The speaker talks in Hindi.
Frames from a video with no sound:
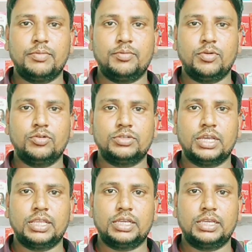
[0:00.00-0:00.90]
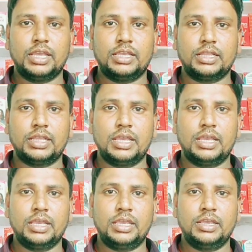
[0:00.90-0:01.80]
में बहुत ज़्यादा किया जाता
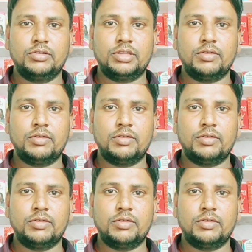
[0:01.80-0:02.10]
है ये